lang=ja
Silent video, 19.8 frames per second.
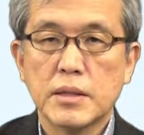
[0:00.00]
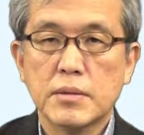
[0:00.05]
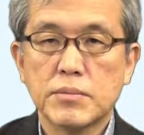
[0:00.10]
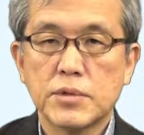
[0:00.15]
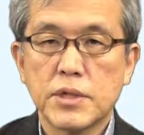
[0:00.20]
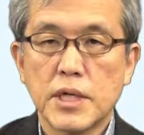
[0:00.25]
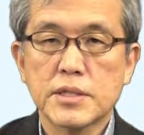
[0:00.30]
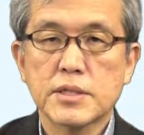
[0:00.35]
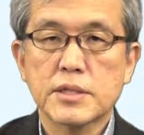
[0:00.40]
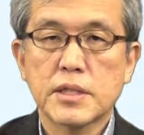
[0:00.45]

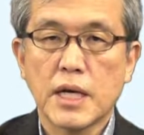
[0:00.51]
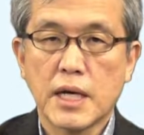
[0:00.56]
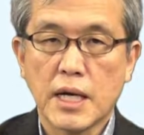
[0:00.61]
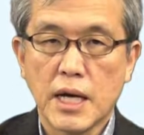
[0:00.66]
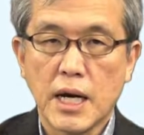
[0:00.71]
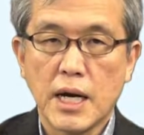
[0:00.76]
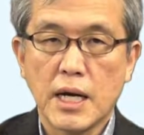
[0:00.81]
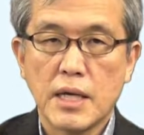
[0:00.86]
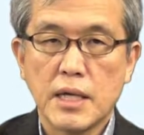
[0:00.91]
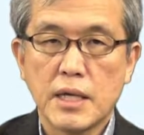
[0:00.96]
プラスか
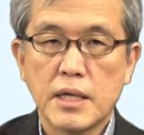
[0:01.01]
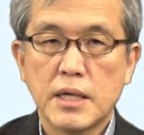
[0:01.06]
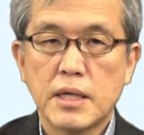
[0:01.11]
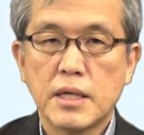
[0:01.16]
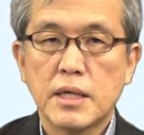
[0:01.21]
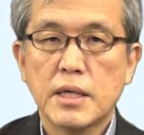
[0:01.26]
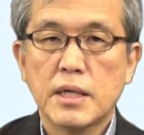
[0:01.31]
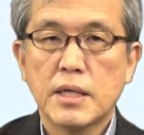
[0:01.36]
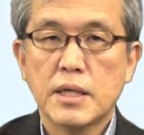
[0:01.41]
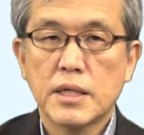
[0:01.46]
ら
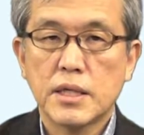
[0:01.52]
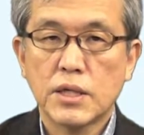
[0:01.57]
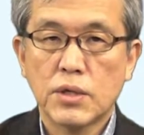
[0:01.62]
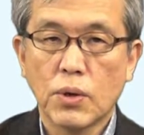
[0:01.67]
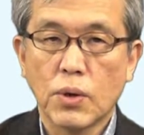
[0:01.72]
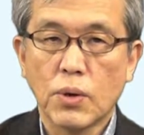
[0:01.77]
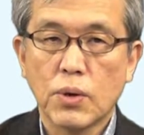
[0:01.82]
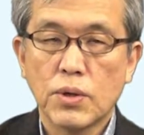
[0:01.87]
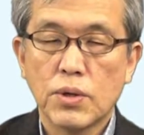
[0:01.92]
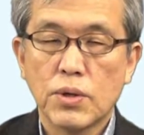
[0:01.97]
以
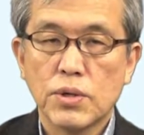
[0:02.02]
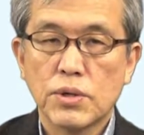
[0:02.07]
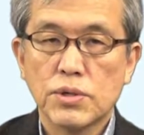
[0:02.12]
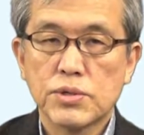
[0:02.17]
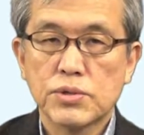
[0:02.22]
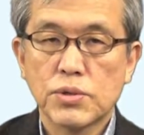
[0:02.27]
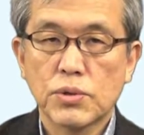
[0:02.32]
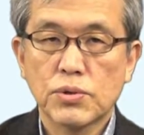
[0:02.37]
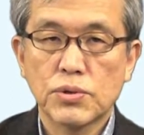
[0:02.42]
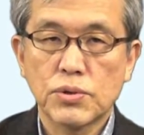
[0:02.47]
後
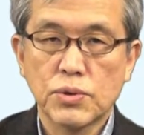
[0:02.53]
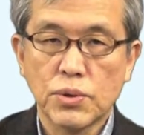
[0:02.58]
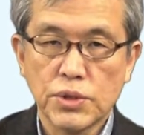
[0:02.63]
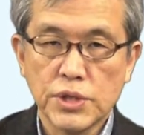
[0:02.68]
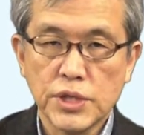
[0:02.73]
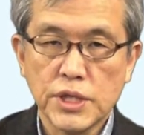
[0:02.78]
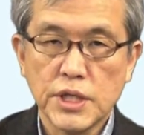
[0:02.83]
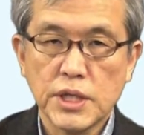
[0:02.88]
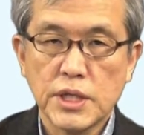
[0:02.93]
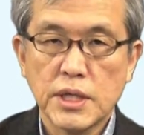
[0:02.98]
直後
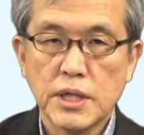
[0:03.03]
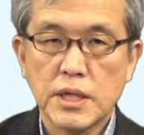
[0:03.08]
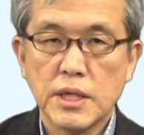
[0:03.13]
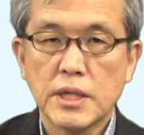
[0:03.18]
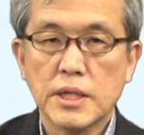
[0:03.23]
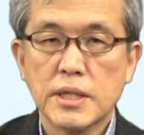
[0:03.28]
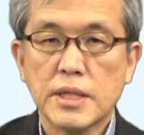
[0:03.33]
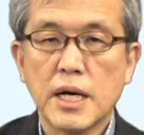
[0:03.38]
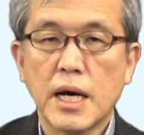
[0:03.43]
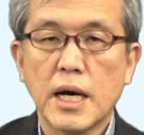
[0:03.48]
に
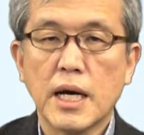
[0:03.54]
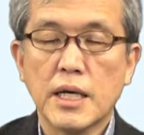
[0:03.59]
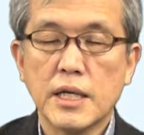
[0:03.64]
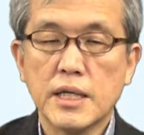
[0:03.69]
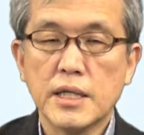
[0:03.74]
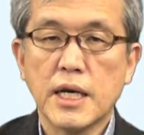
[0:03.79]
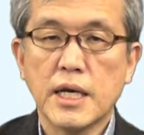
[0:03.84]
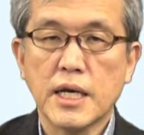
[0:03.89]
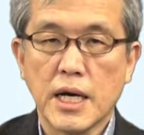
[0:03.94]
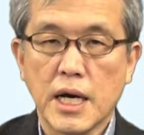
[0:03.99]
や否
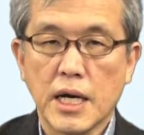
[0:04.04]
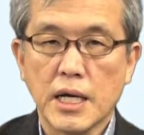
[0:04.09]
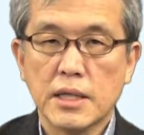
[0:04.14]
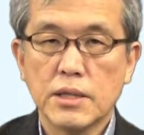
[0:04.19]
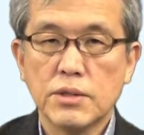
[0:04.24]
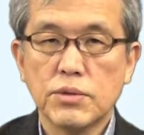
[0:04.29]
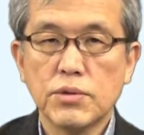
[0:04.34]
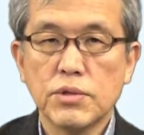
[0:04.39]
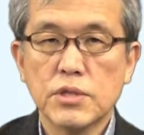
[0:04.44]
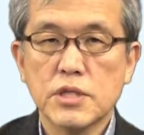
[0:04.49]
や
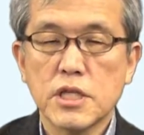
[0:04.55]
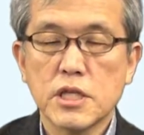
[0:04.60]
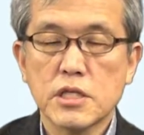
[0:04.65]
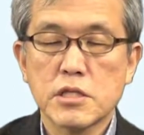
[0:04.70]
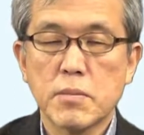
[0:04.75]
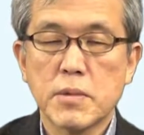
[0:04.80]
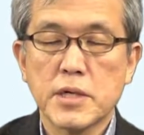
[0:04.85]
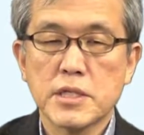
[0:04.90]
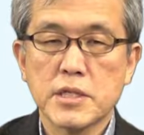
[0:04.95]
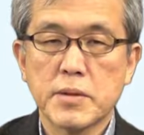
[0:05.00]
といったさ
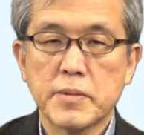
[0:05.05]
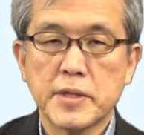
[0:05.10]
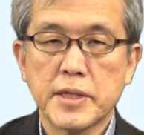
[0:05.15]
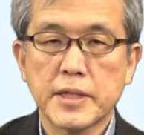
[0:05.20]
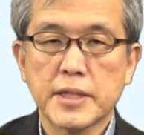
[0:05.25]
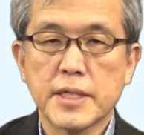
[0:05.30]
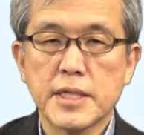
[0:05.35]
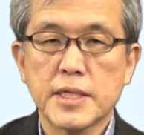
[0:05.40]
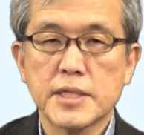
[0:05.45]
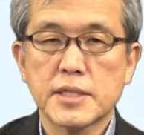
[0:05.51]
まざまな
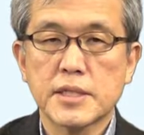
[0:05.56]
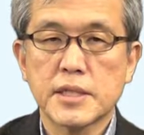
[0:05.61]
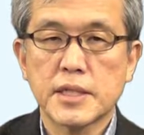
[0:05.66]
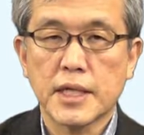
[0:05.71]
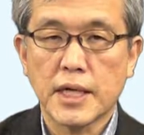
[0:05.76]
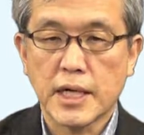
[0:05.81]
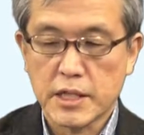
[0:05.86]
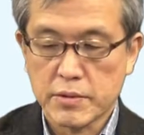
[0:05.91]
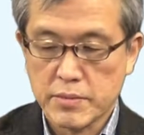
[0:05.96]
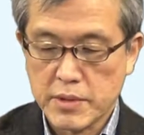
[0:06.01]
形式
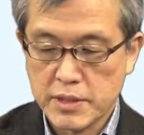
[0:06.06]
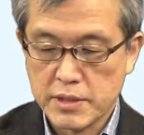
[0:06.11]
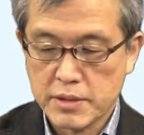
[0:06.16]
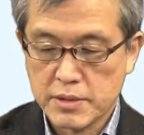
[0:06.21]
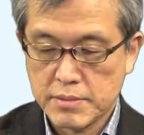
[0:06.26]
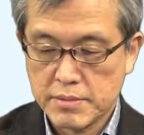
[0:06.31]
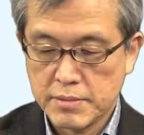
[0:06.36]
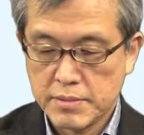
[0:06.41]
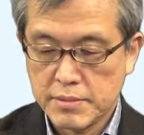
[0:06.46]
があります。